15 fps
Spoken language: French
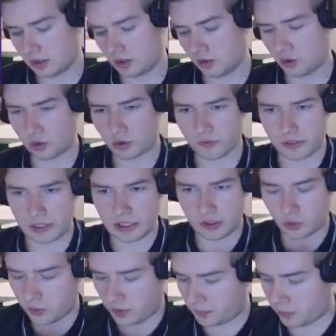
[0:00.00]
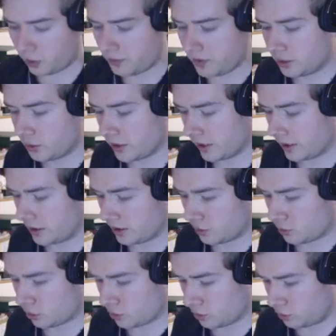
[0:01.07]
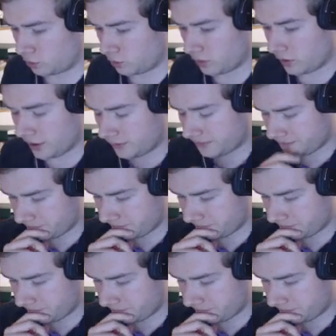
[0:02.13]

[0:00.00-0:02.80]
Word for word: Je vais jouer premier degré là sur ce tour là.